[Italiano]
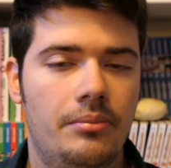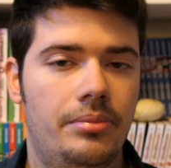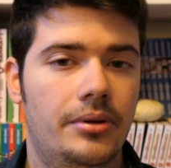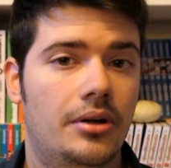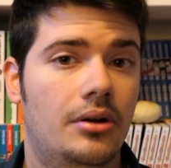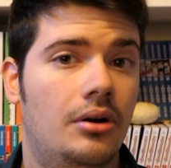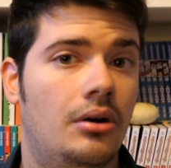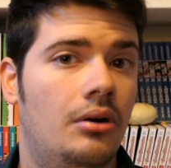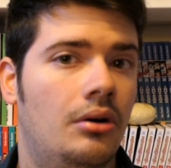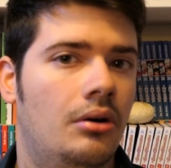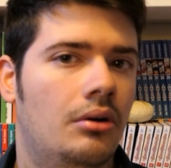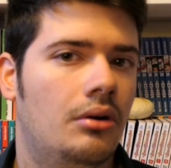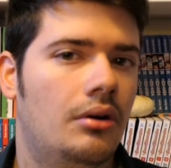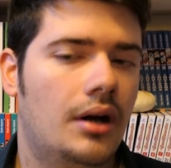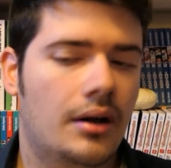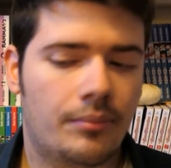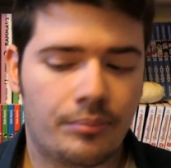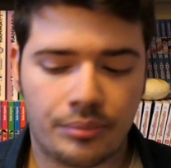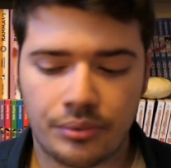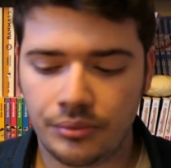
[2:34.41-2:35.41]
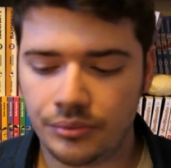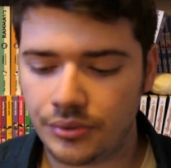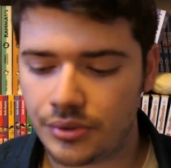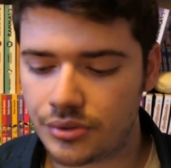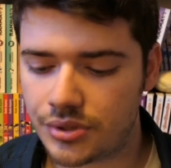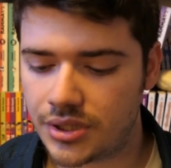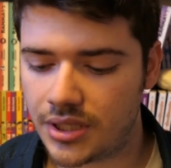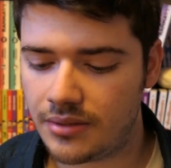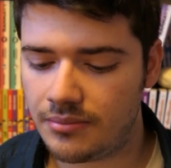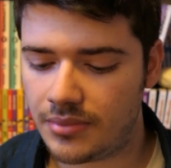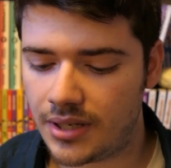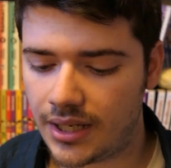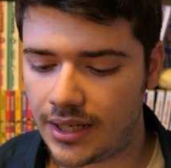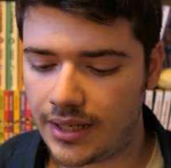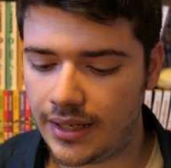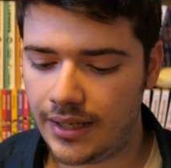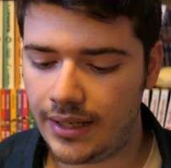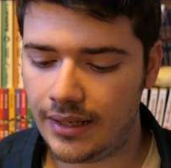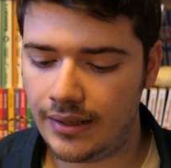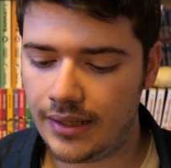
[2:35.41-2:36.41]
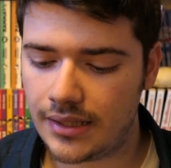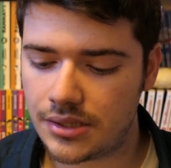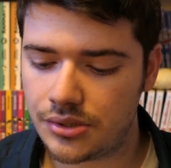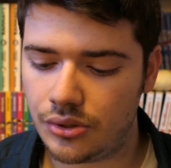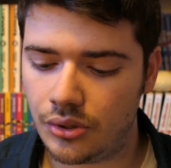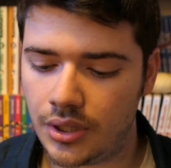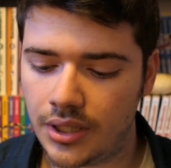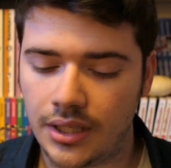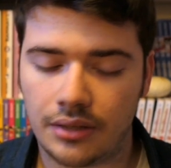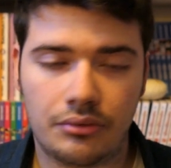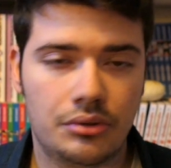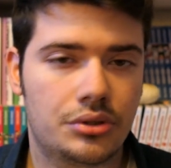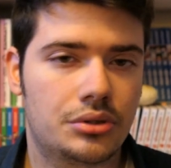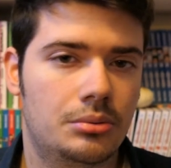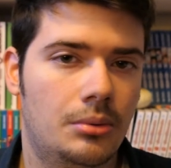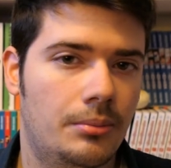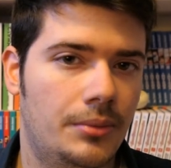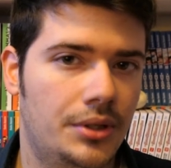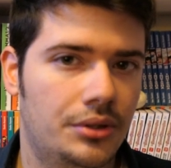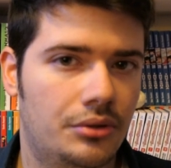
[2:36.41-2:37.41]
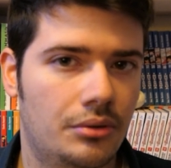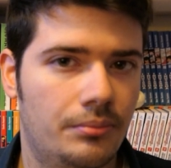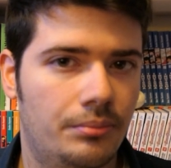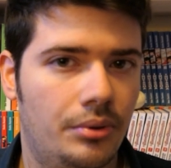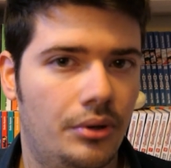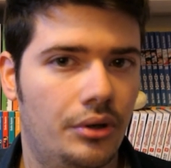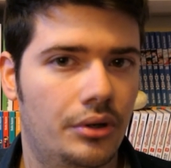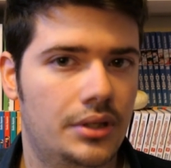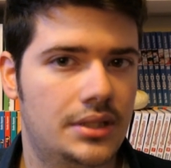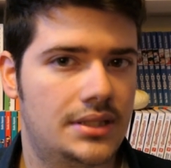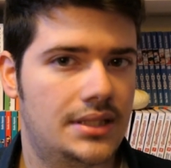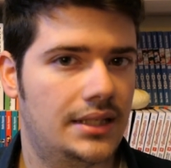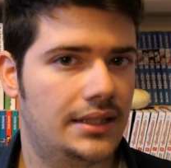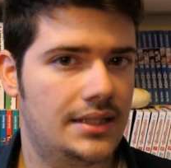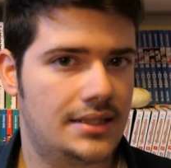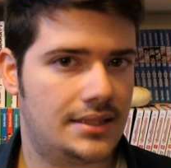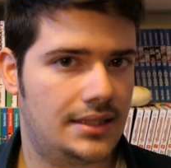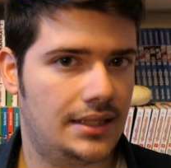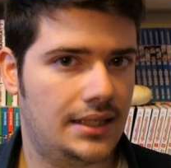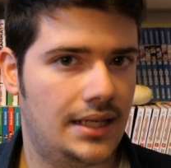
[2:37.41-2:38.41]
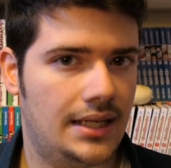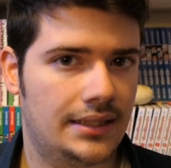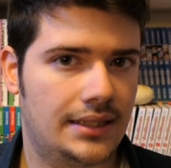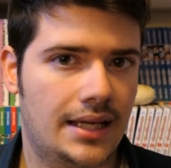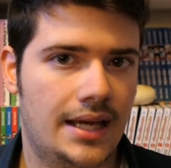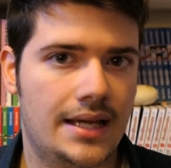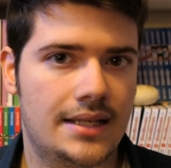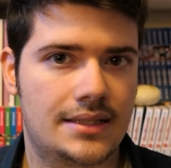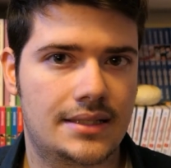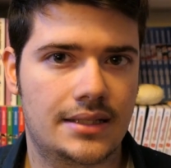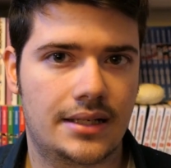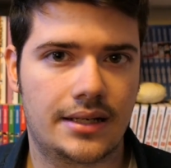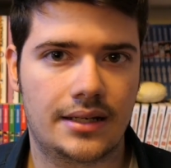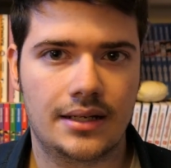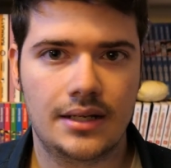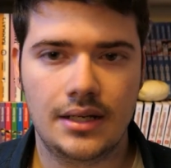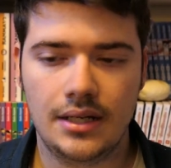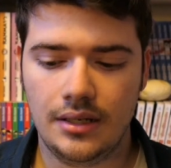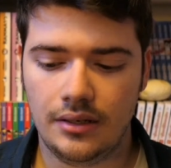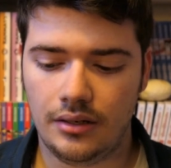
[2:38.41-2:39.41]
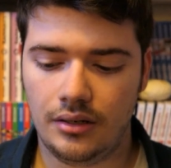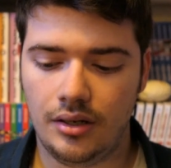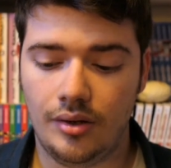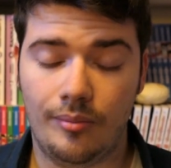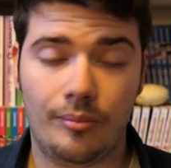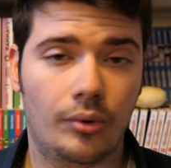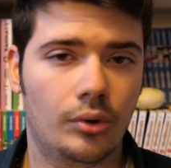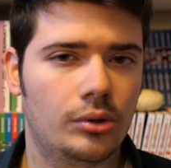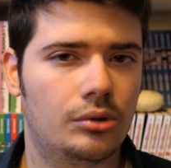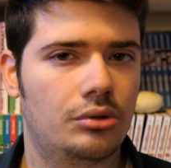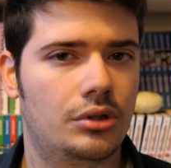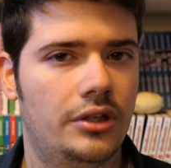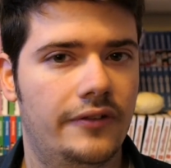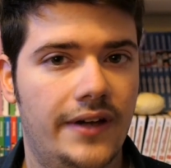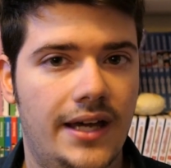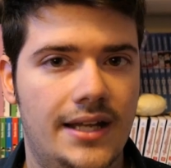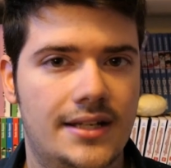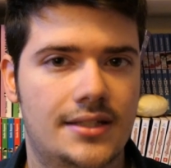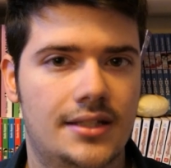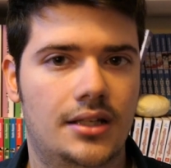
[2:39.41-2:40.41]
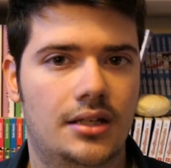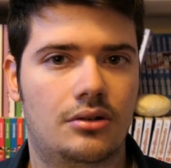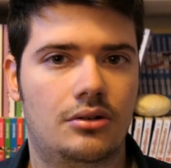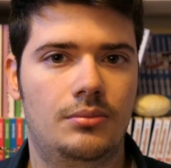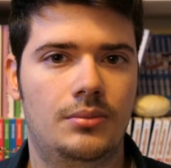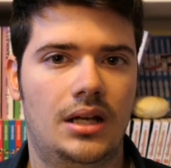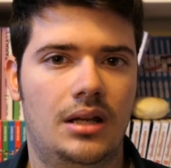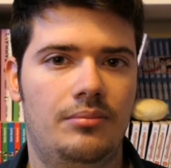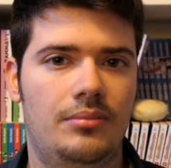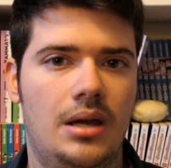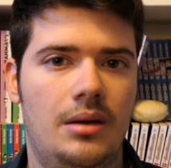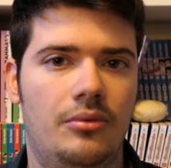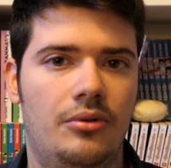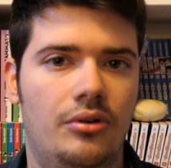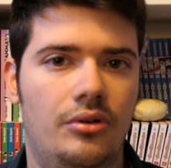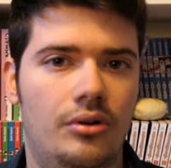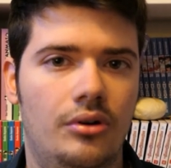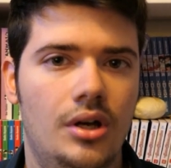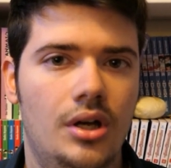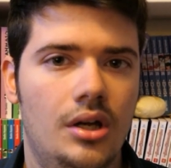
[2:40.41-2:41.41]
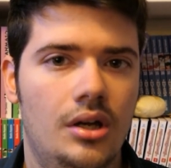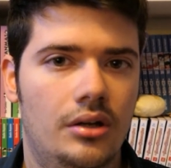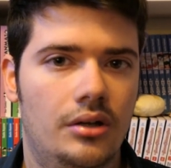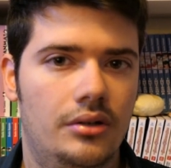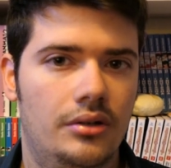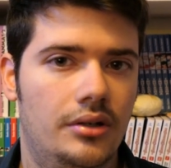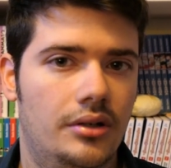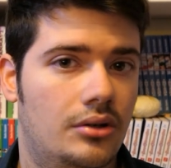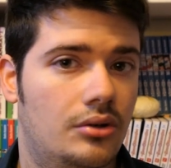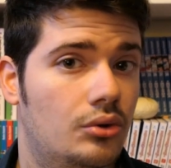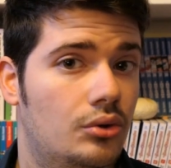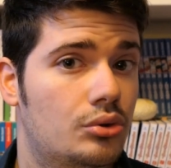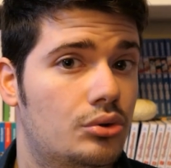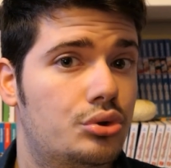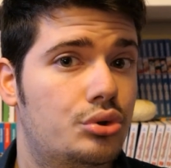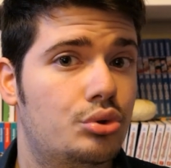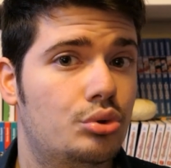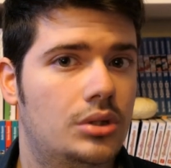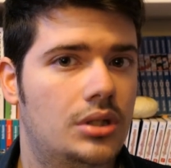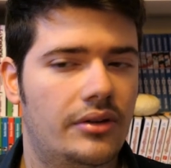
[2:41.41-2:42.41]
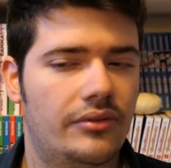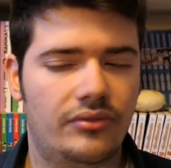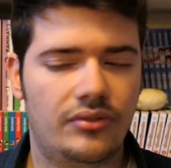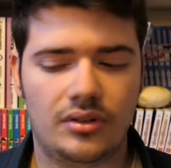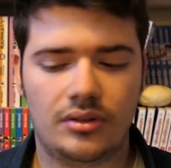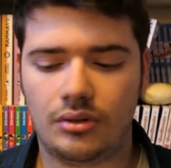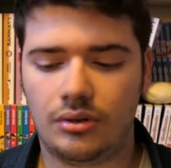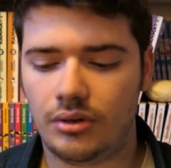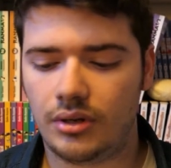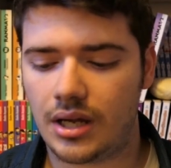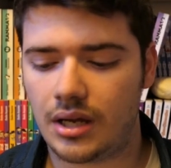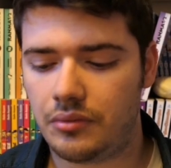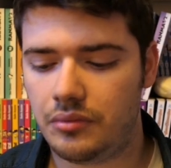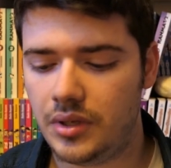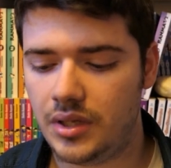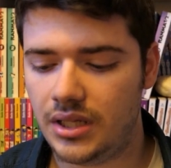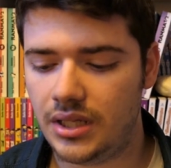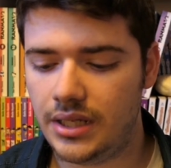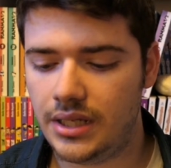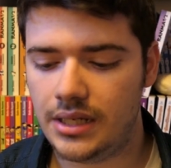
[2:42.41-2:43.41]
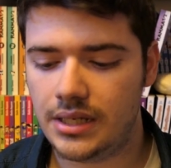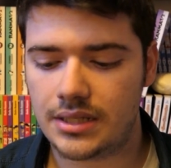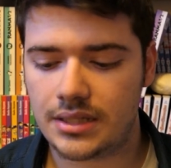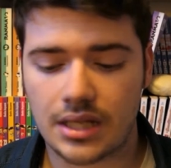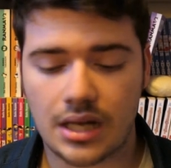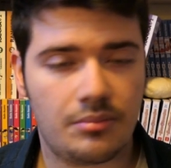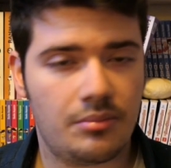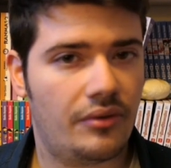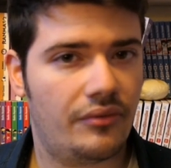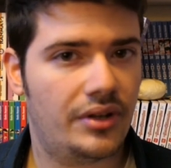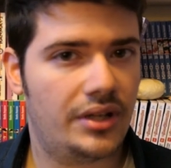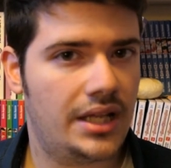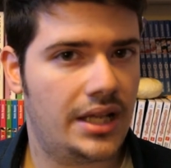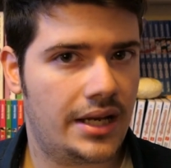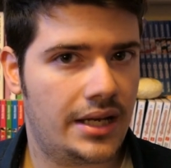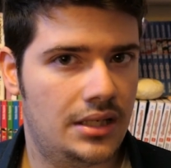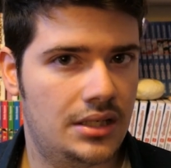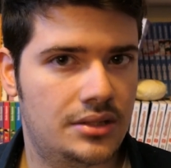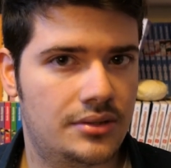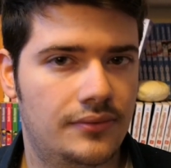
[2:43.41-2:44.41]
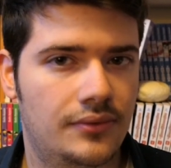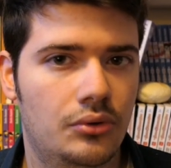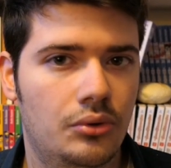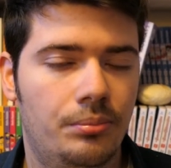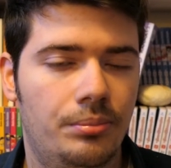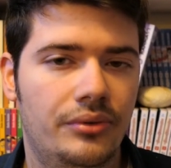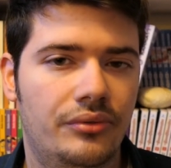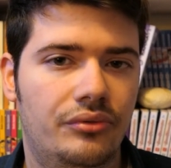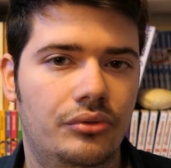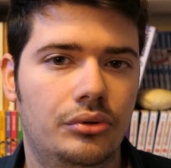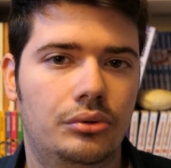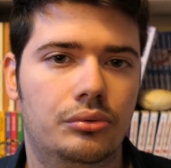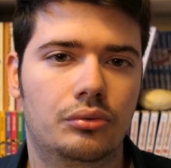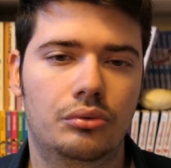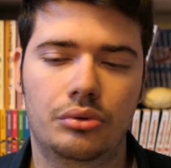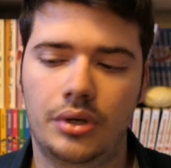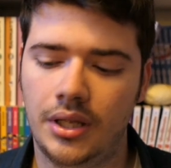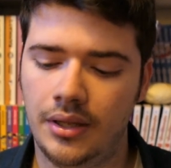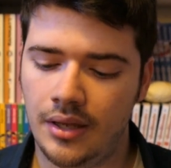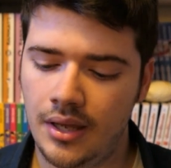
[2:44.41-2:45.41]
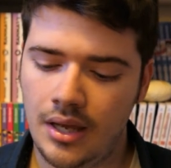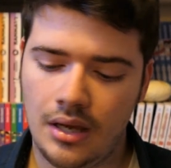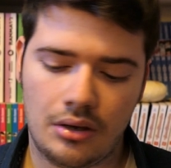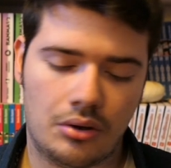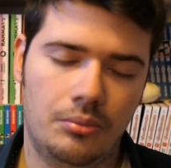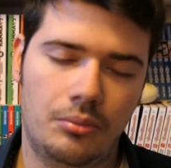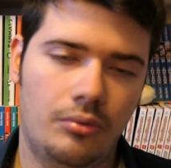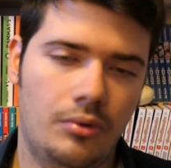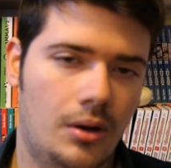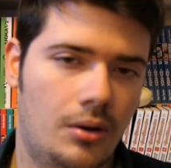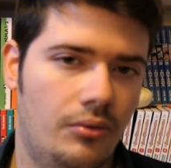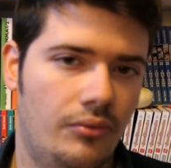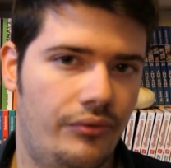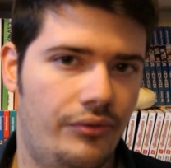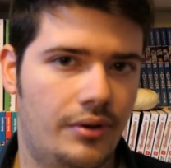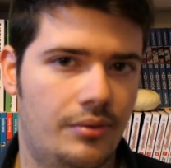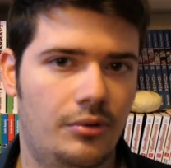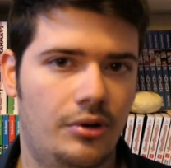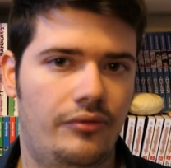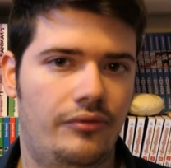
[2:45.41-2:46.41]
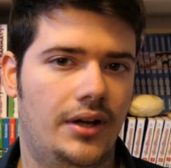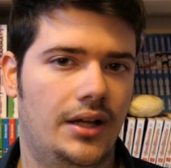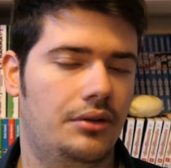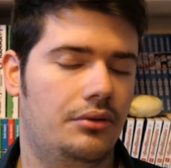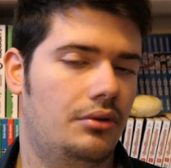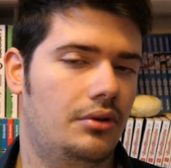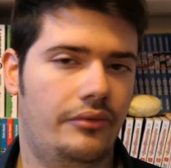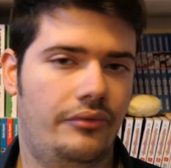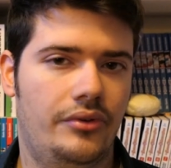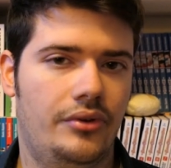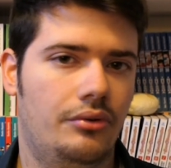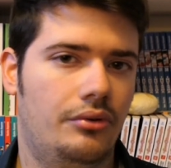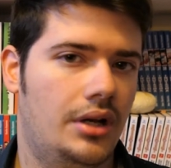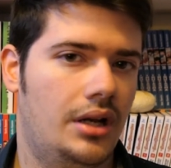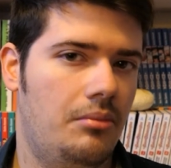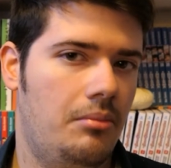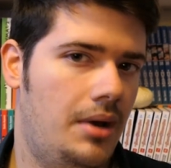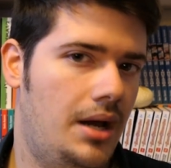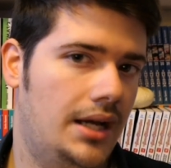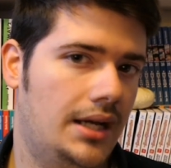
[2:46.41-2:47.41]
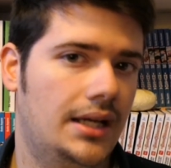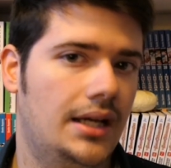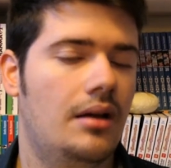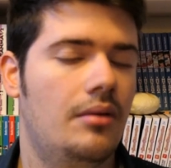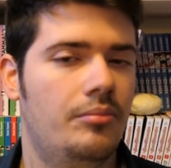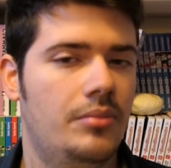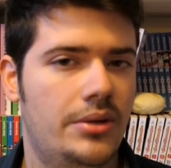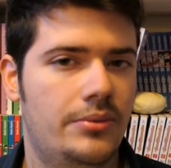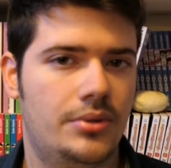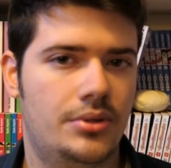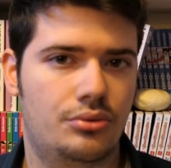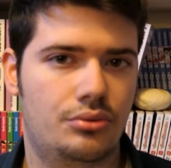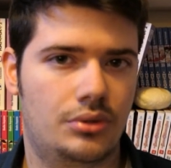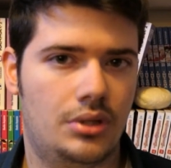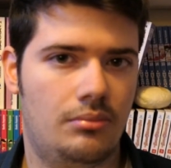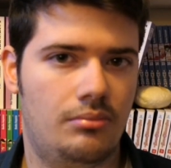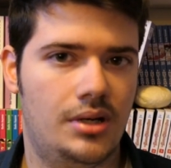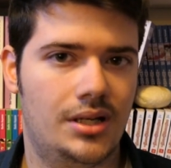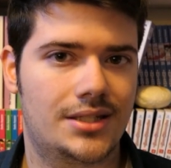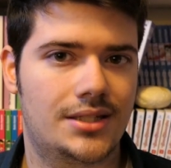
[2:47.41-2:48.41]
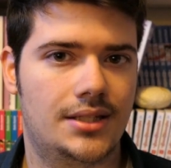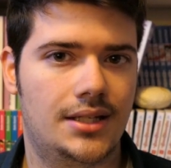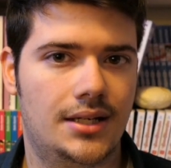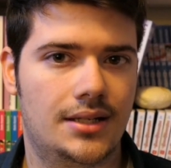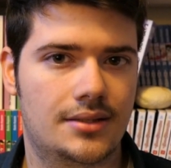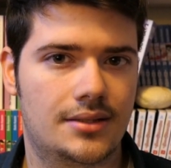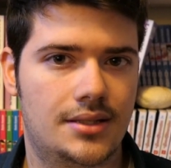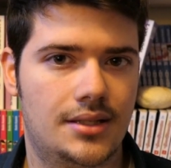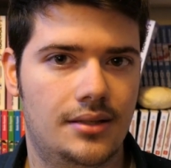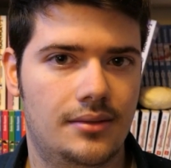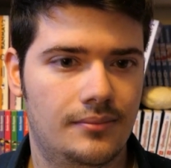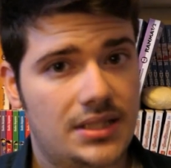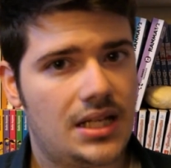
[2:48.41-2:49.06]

però appunto sembra che la storia da questo momento in poi sia destinata a essere eh, molto diversa da come l'abbiamo eh, conosciuta finora, quindi staremo a vedere gli sviluppi futuri, comunque confermo il fatto che finora il manga mi è piaciuto abbastanza.